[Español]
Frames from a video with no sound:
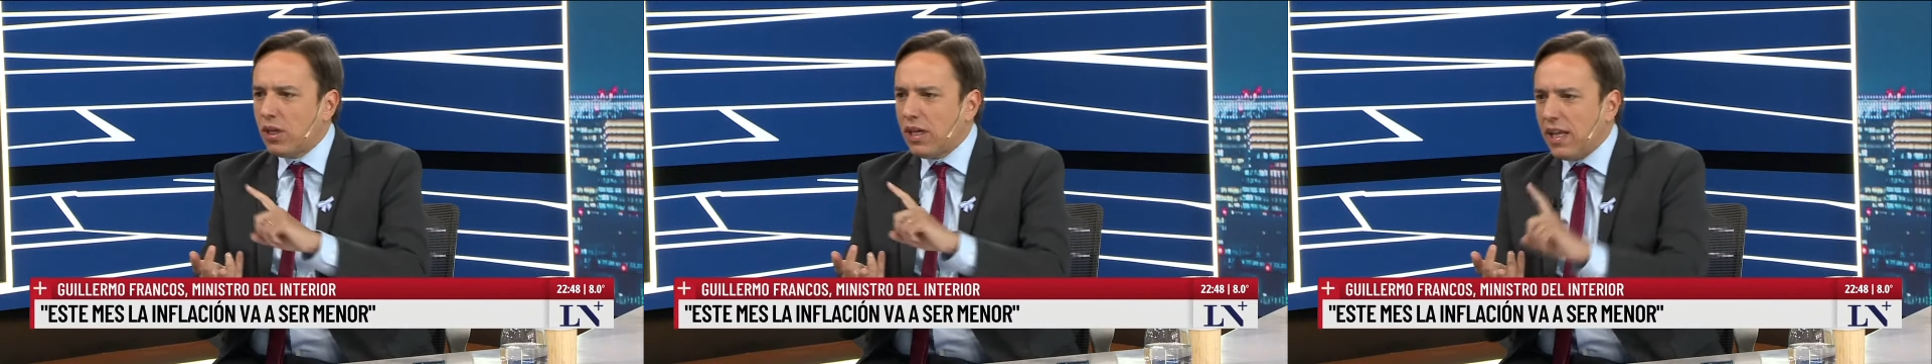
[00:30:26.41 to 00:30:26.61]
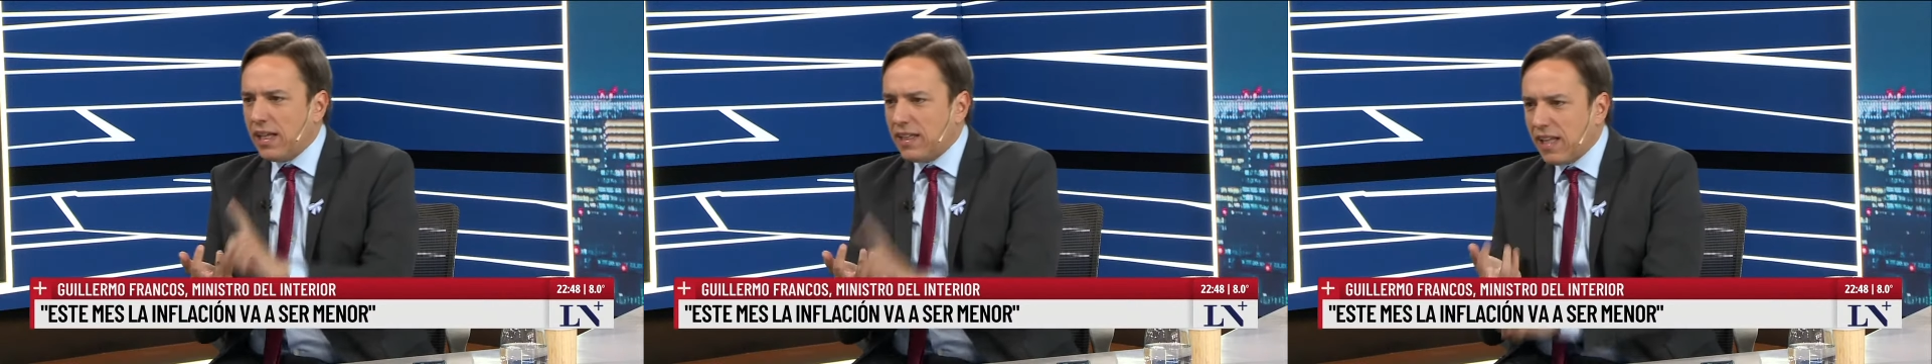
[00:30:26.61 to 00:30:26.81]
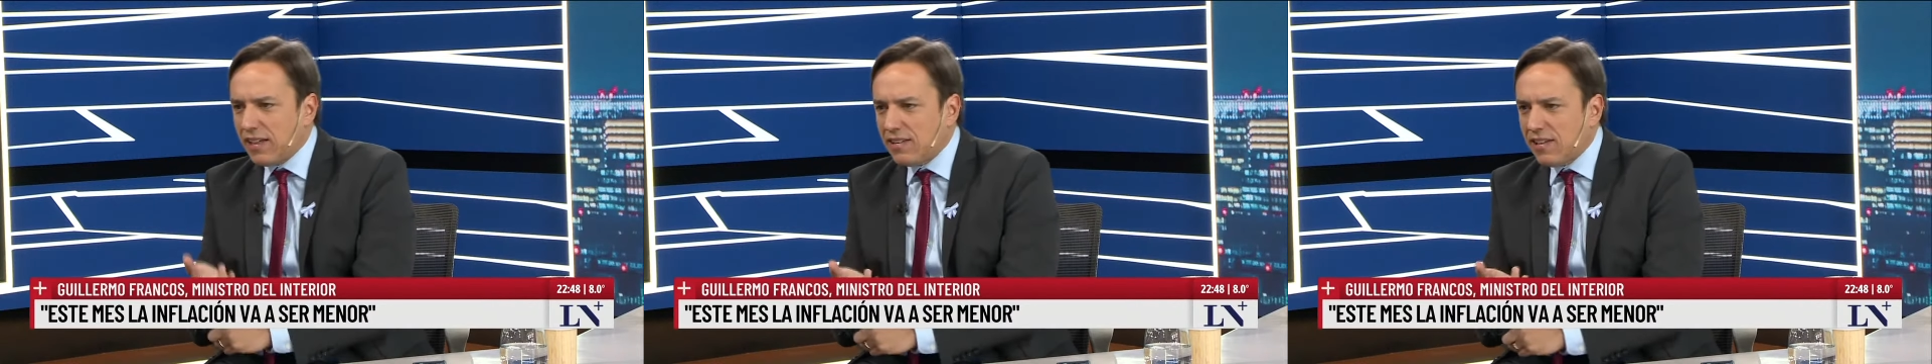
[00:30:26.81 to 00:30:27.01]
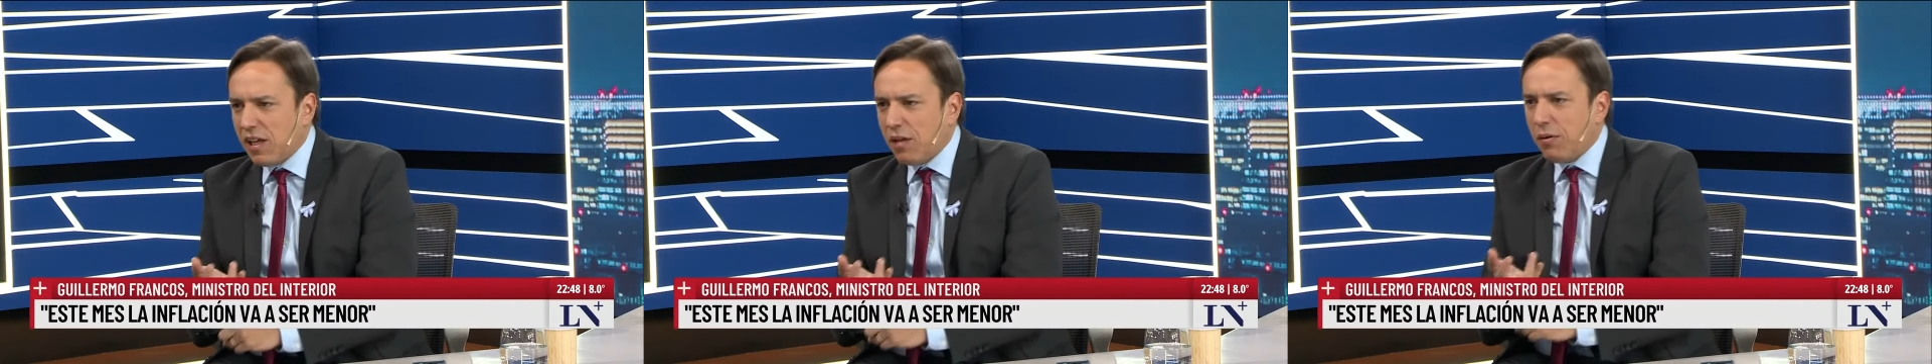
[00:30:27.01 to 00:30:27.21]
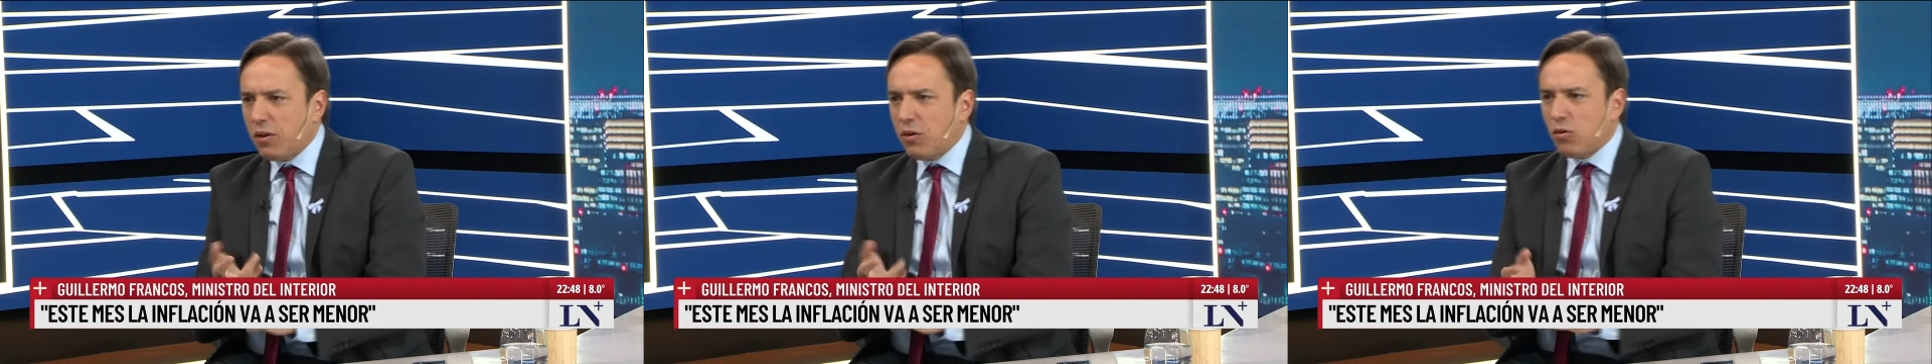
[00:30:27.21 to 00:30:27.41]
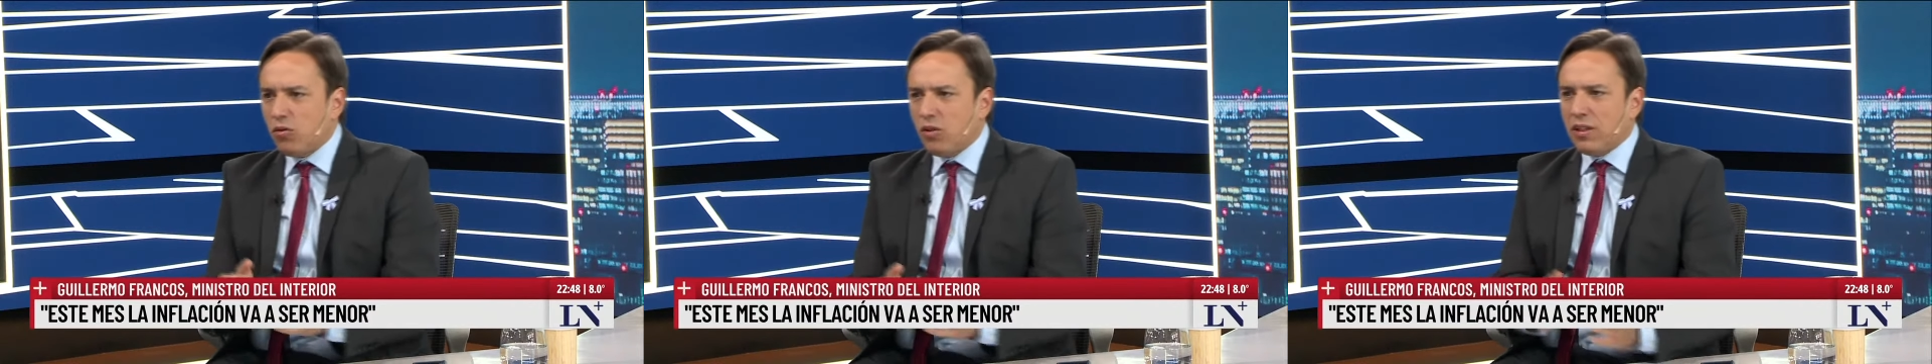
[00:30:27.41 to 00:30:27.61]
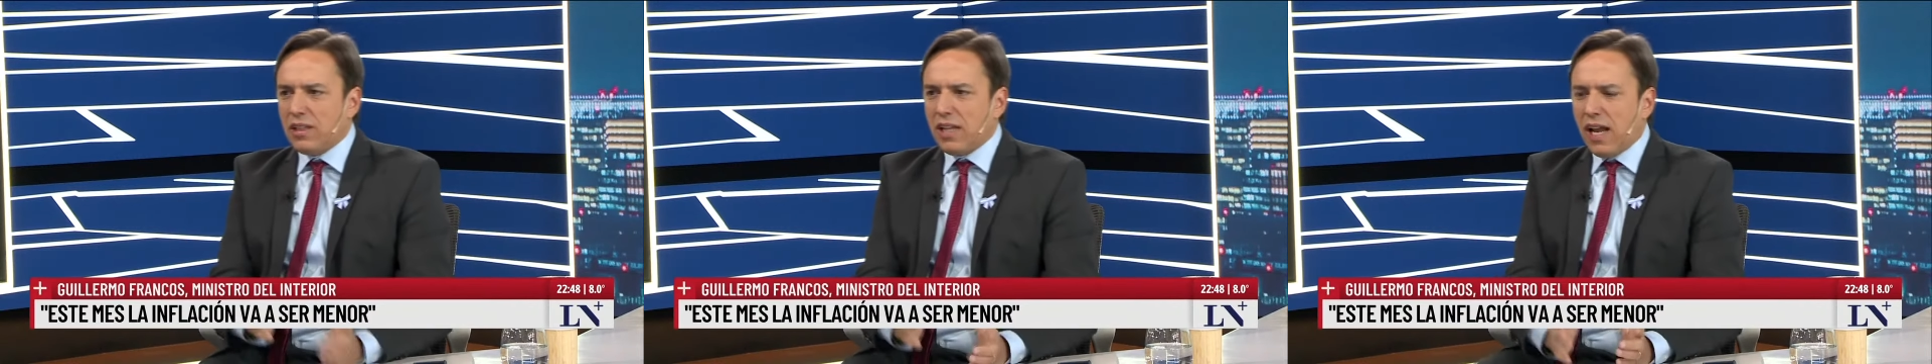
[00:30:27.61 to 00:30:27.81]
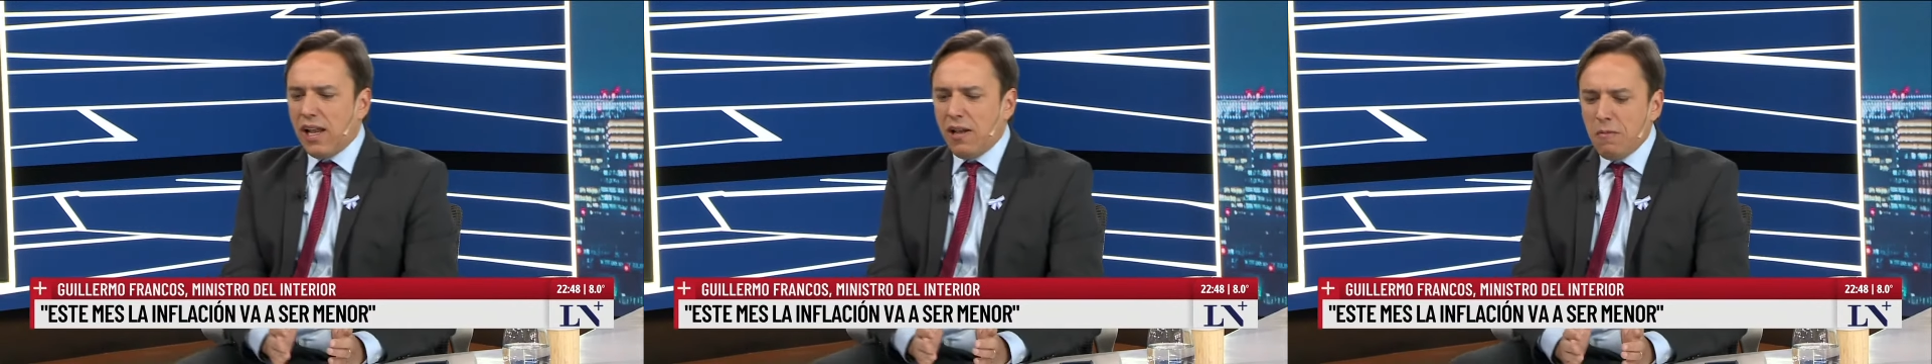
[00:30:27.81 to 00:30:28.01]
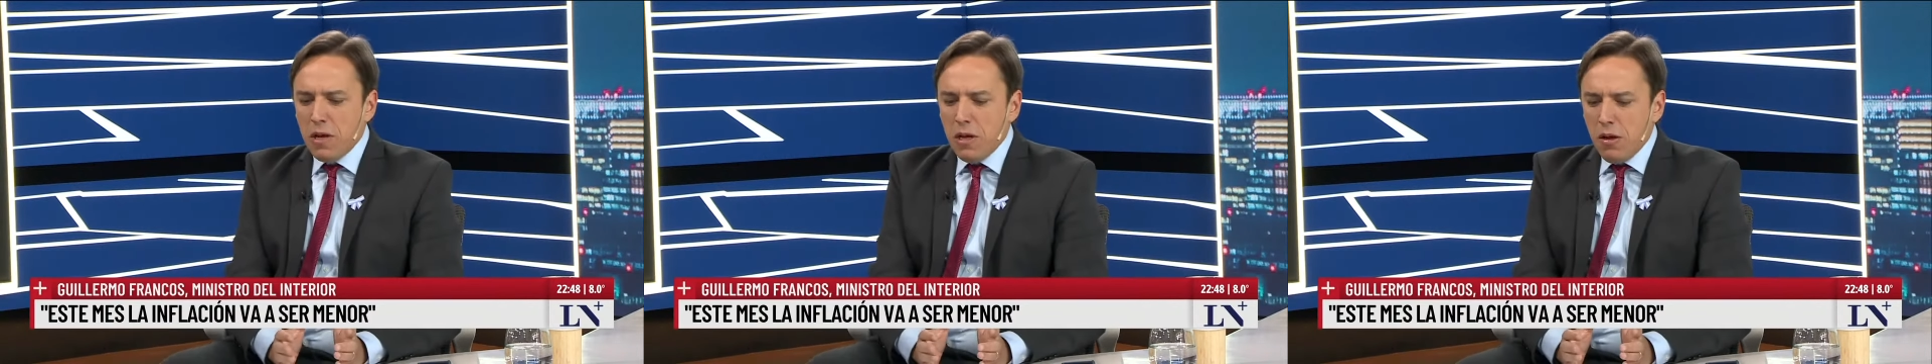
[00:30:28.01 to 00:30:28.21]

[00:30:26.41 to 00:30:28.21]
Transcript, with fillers: que la tasa del Banco Central.